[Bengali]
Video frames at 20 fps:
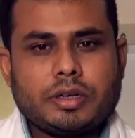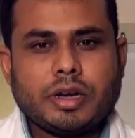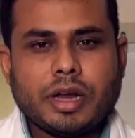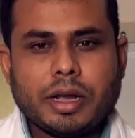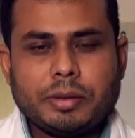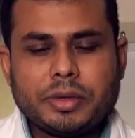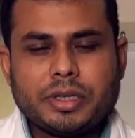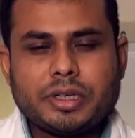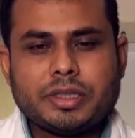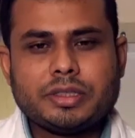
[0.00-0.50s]

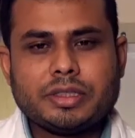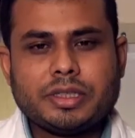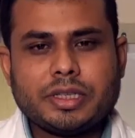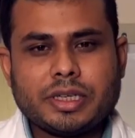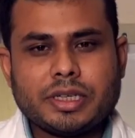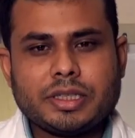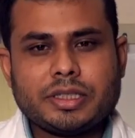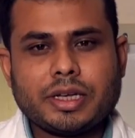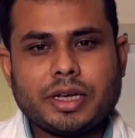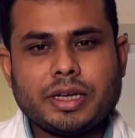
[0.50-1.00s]
ডায়াবেটিস
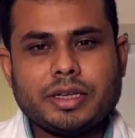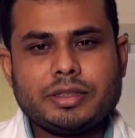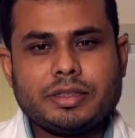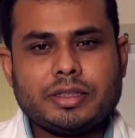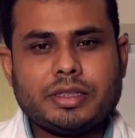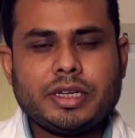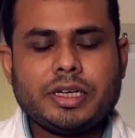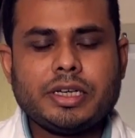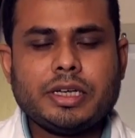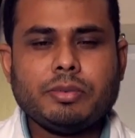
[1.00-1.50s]
চিকিৎসায়
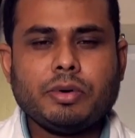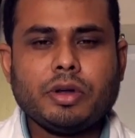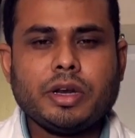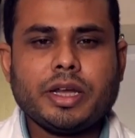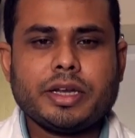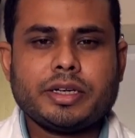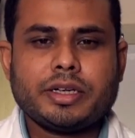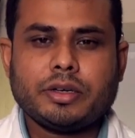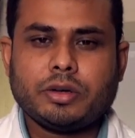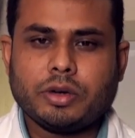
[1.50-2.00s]
থ্রিডি
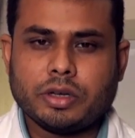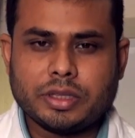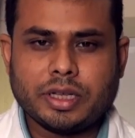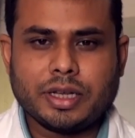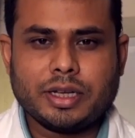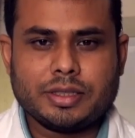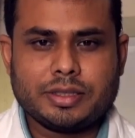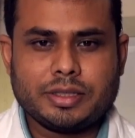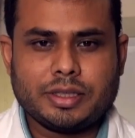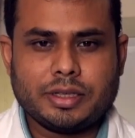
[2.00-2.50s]
বলে একটি
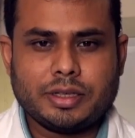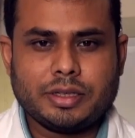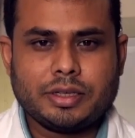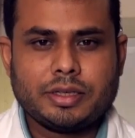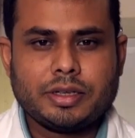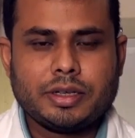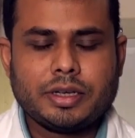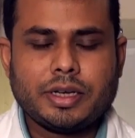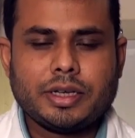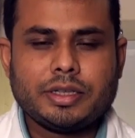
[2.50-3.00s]
কথা আছে
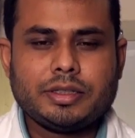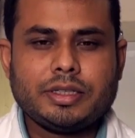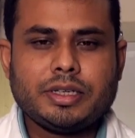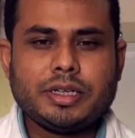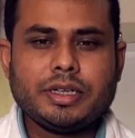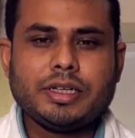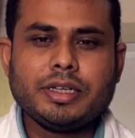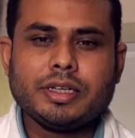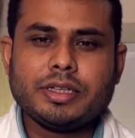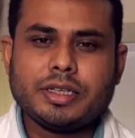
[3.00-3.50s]
এই
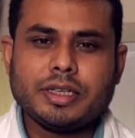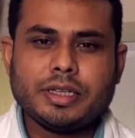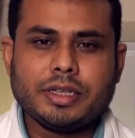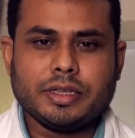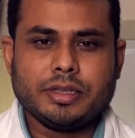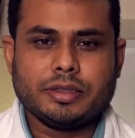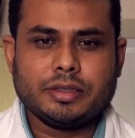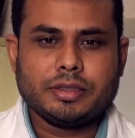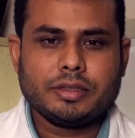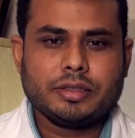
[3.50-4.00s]
থ্রিডি কী
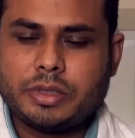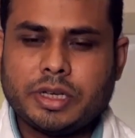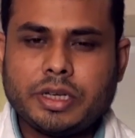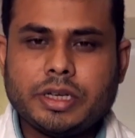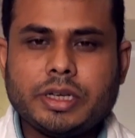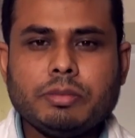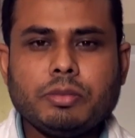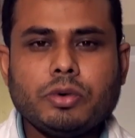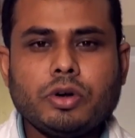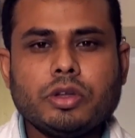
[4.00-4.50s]

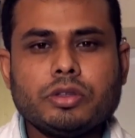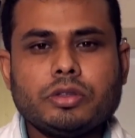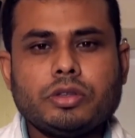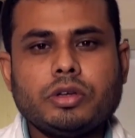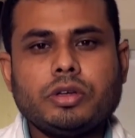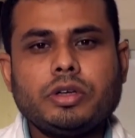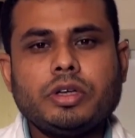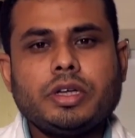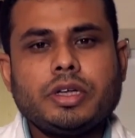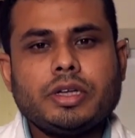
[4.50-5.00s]
থ্রিডি মূলত
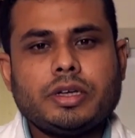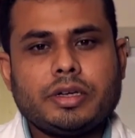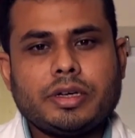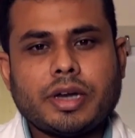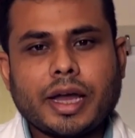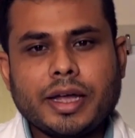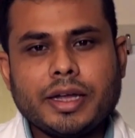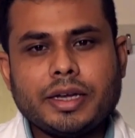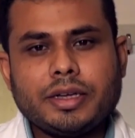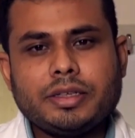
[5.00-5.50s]

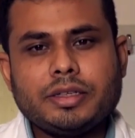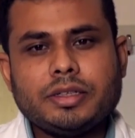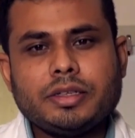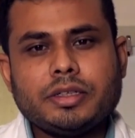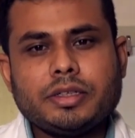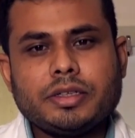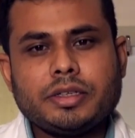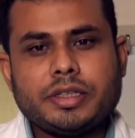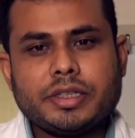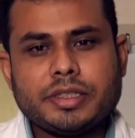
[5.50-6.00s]
ডায়েট
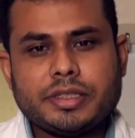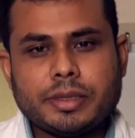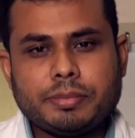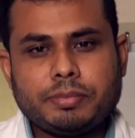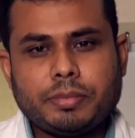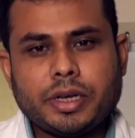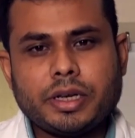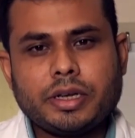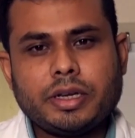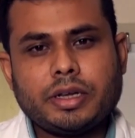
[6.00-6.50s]

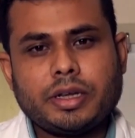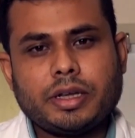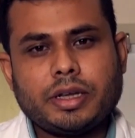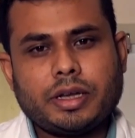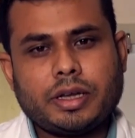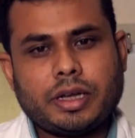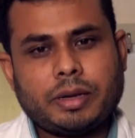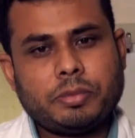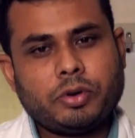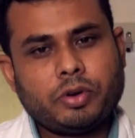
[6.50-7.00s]
ডিসিপ্লিন
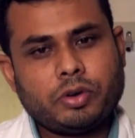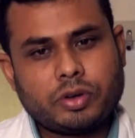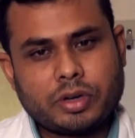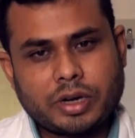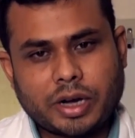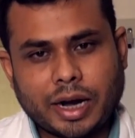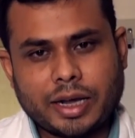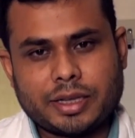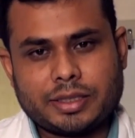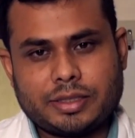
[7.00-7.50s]
এবং
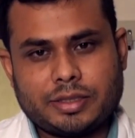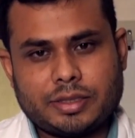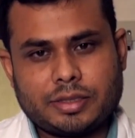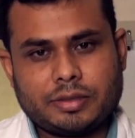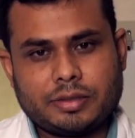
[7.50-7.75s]
ড্রাগস